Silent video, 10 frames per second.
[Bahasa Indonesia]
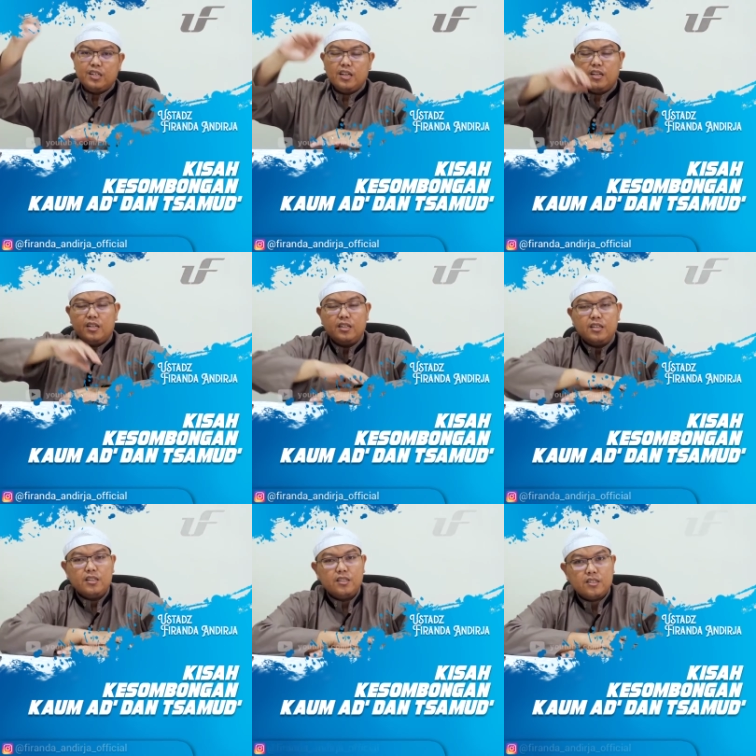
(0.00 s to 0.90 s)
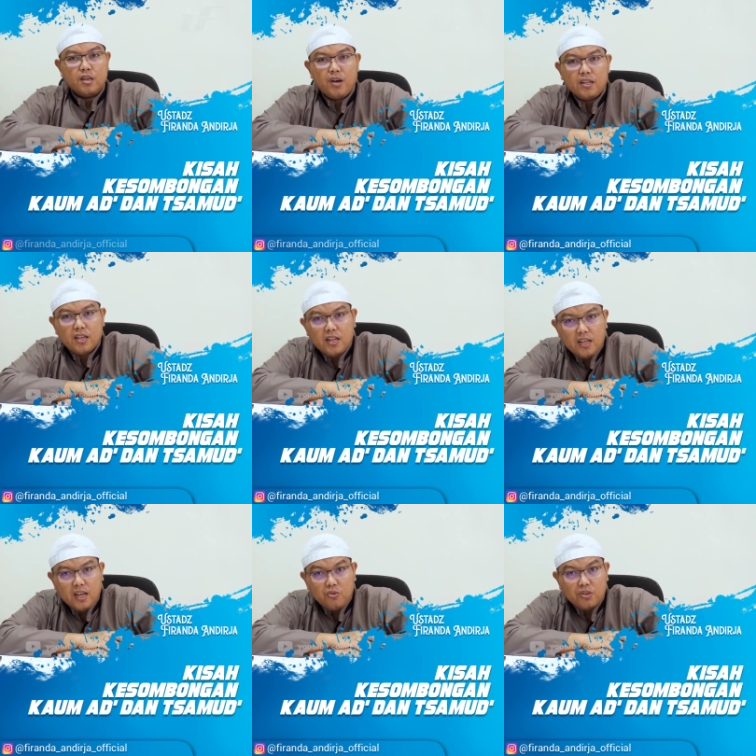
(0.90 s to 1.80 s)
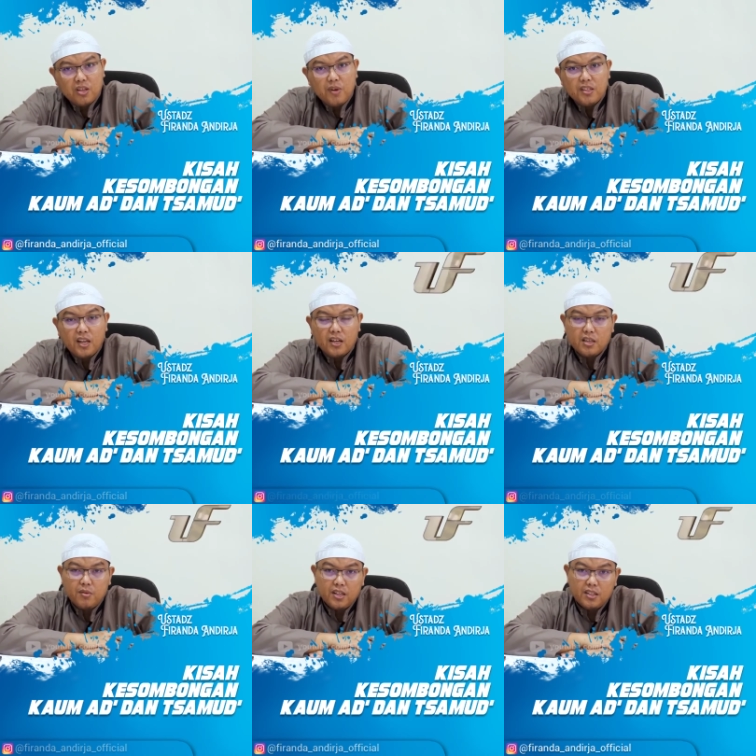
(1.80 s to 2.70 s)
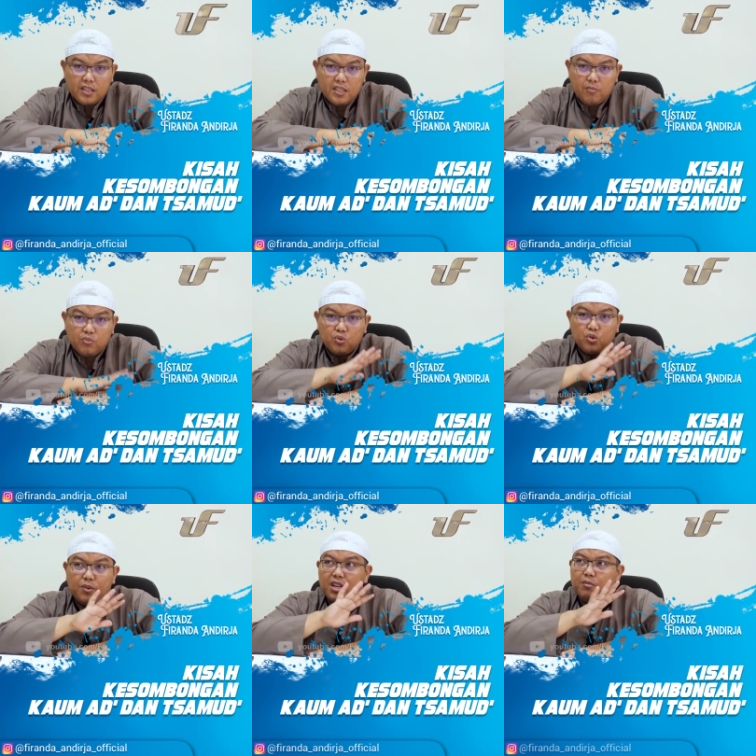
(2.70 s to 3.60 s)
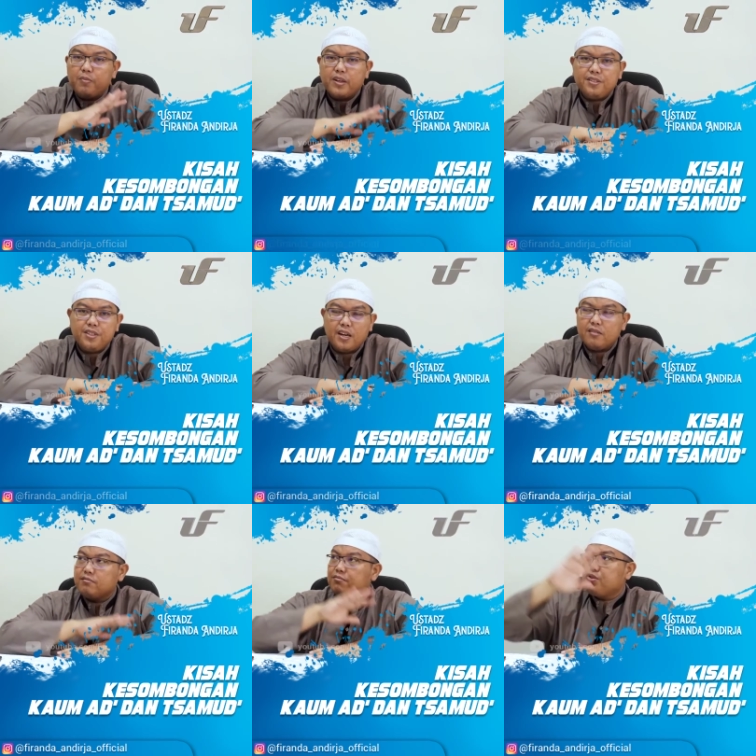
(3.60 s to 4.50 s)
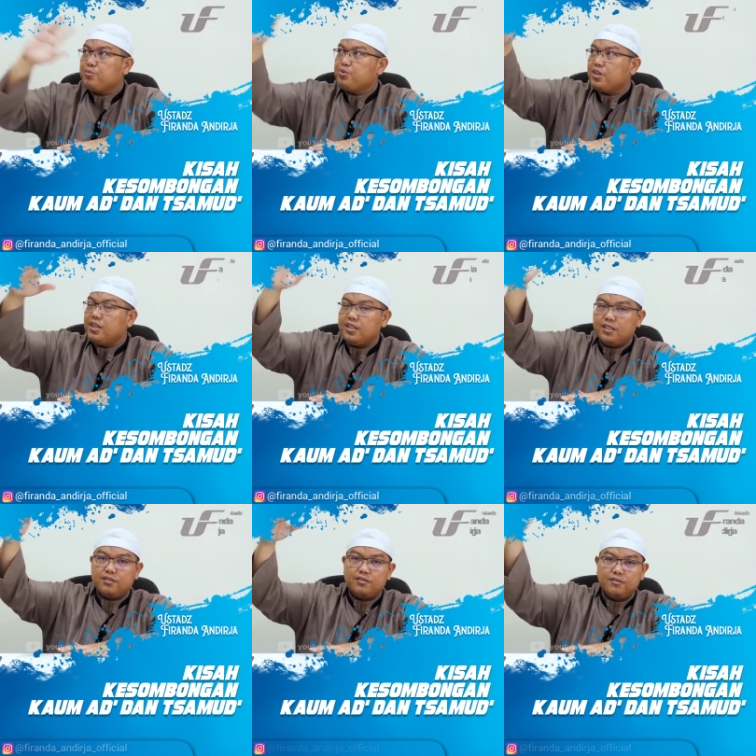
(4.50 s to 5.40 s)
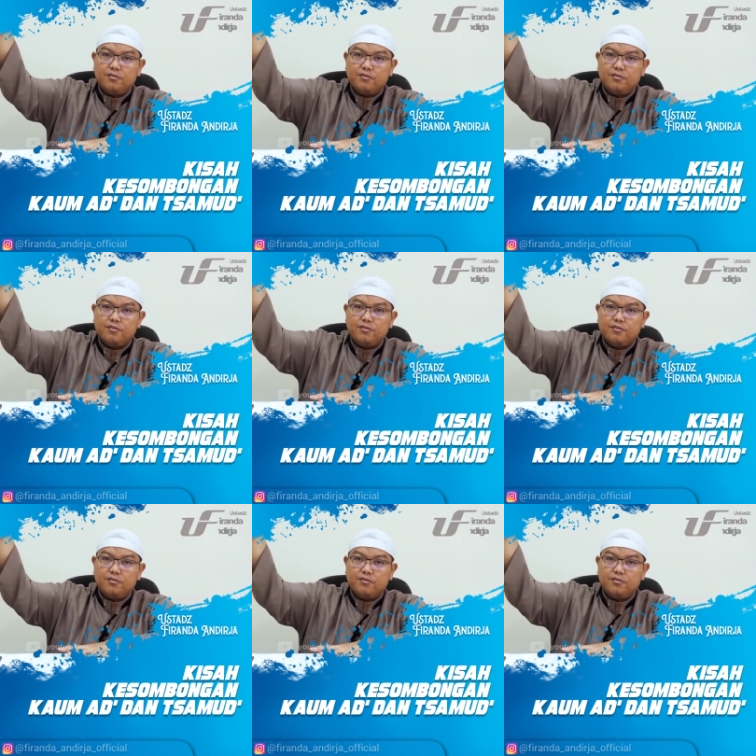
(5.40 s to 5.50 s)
Ya sab'ata layalin wa samaniyati ayyam, 7 malam 8 siang. Terputar di atas.